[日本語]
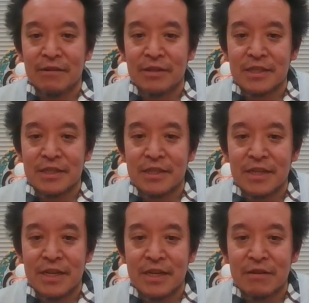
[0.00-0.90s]
え私は
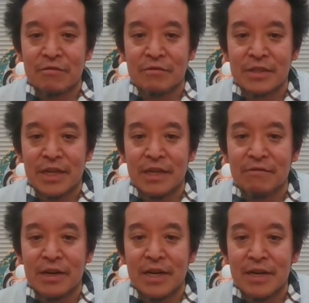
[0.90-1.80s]
最高裁
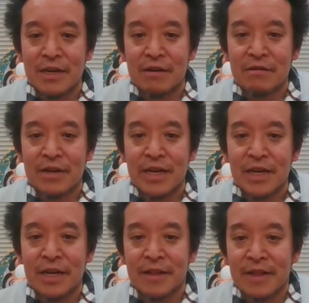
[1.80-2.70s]
では連絡
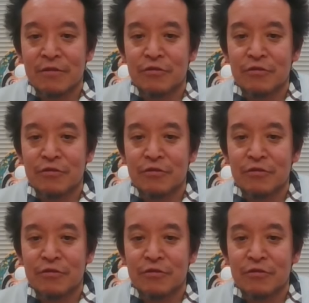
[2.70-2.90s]
会が